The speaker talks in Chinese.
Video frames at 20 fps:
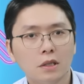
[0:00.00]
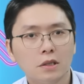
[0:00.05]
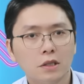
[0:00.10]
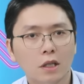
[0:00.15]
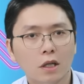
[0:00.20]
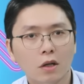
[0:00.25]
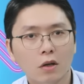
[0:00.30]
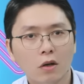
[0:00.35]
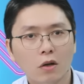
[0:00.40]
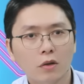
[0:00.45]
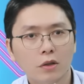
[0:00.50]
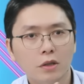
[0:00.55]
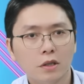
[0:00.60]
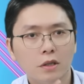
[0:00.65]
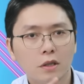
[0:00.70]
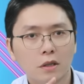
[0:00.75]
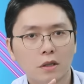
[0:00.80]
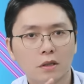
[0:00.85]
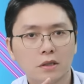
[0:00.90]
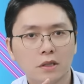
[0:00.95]
前后一
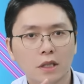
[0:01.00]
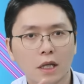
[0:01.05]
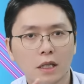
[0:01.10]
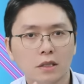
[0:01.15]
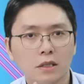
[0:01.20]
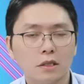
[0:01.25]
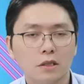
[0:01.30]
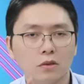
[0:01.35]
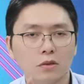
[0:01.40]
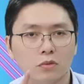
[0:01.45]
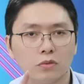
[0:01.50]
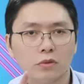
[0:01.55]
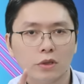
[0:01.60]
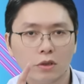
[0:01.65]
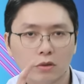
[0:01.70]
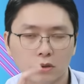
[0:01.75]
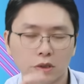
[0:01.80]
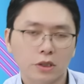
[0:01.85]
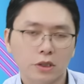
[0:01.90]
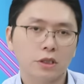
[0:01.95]
二三四五
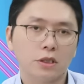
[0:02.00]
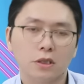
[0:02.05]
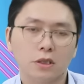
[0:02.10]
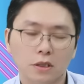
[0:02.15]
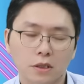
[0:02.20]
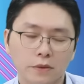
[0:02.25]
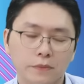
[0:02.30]
六七，